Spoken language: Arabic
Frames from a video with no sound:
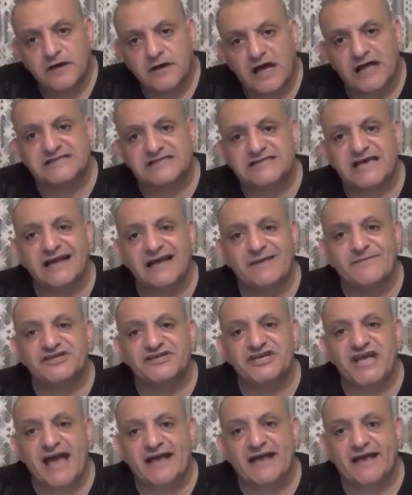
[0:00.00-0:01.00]
خلصانه
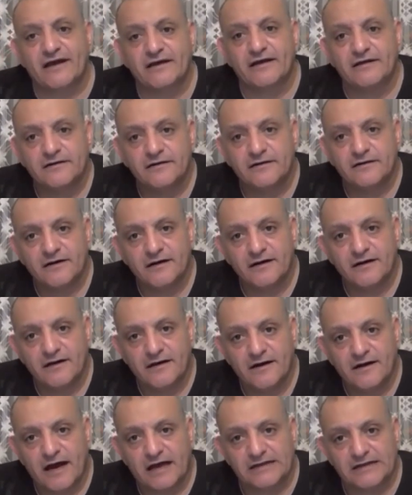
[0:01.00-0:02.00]
بشياكه
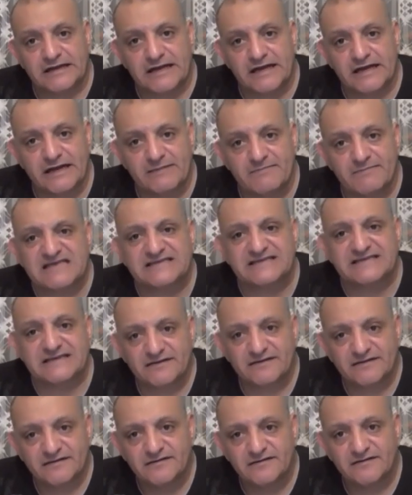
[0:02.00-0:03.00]
على راي المثل
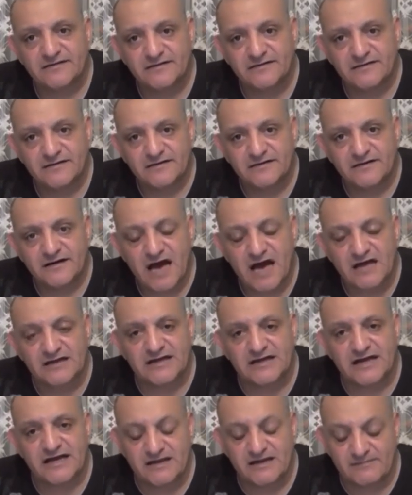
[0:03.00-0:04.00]

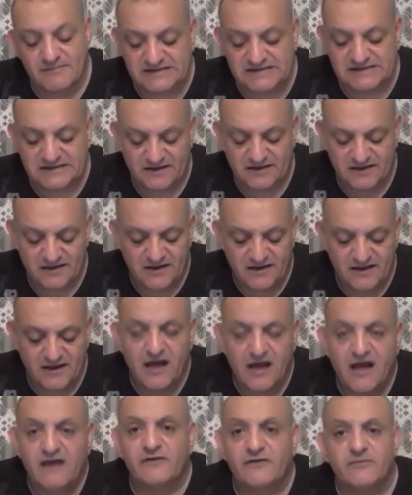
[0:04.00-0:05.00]
على راي المثل
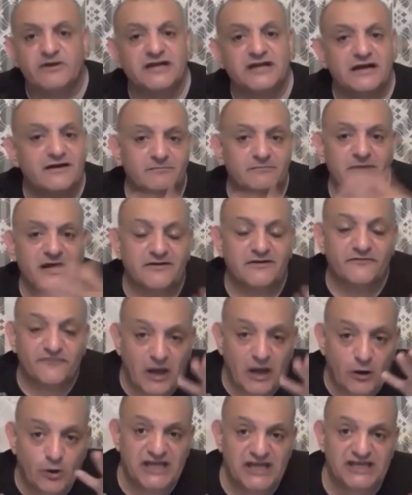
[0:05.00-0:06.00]
فما ما
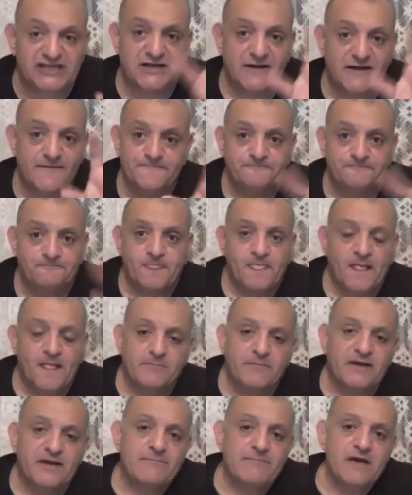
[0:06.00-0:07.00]
ليش
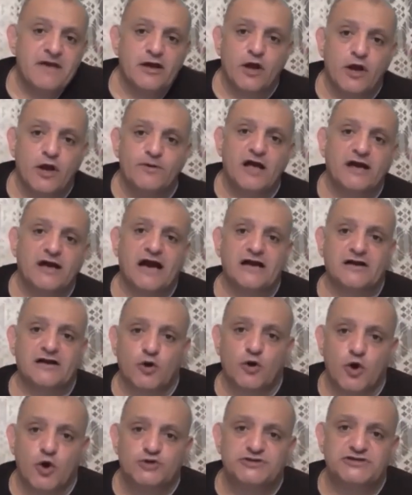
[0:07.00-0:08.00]
بلما يجيب لك
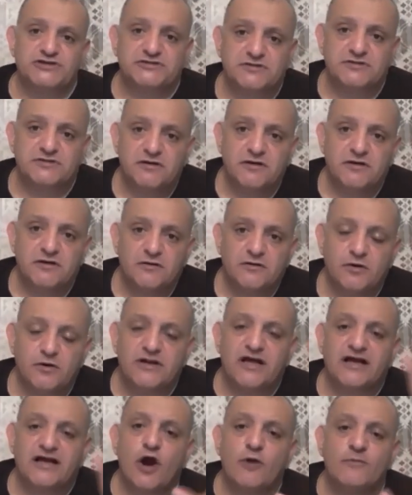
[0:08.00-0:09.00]
اراجوز
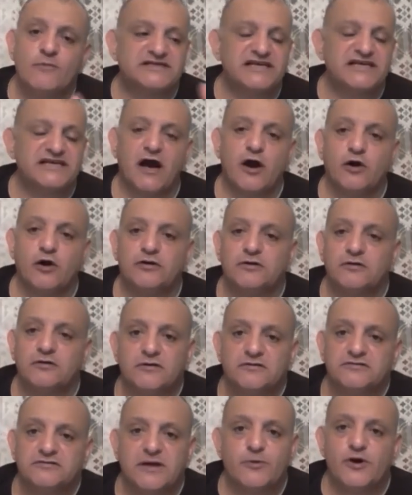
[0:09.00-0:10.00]
يقول لك اهو مسيح اهو
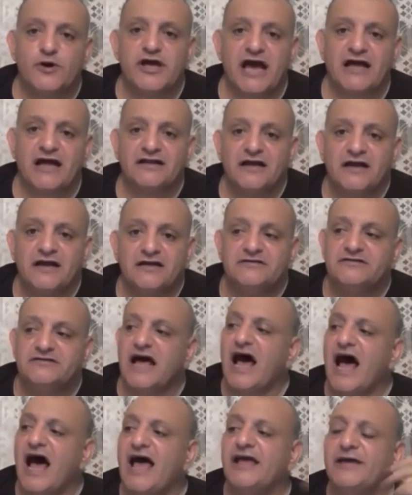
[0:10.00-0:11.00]
طب وايه يعني
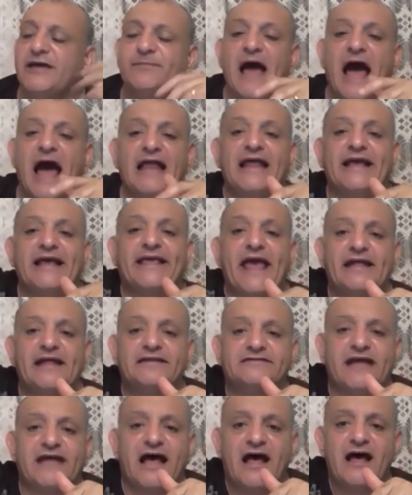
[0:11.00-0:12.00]
ده هيبقى عليك
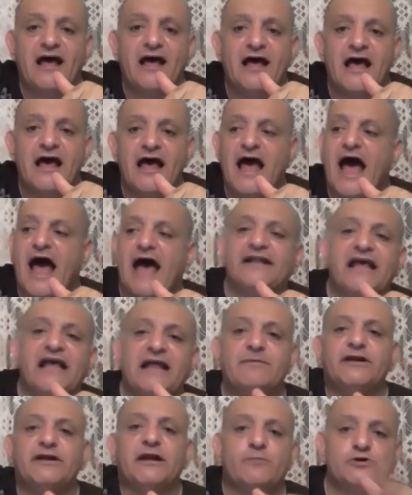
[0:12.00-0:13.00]
انت
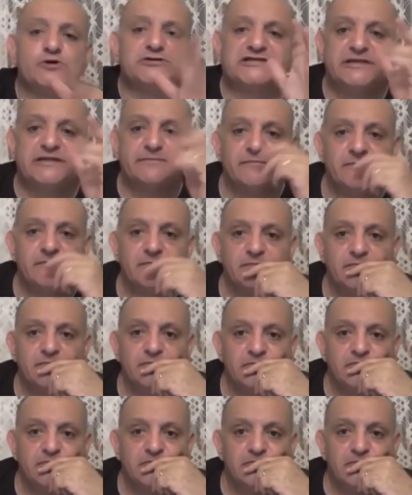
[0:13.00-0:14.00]
انيل من المسلم
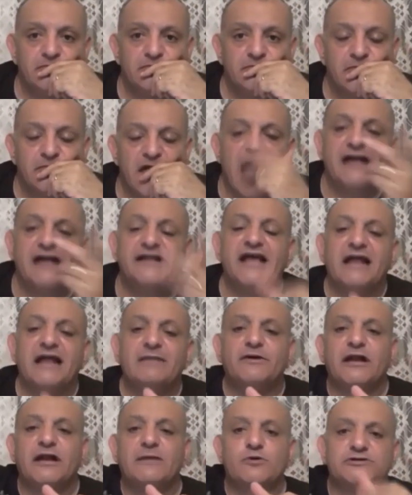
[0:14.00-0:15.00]

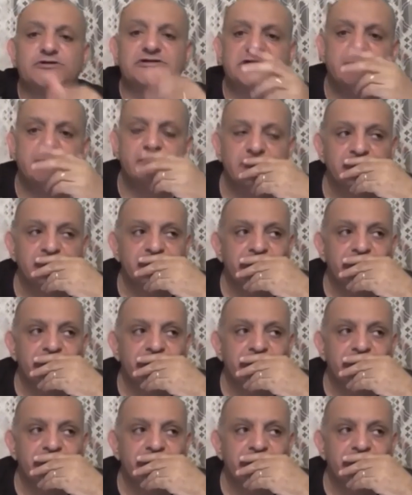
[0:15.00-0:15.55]
انيل من المسلم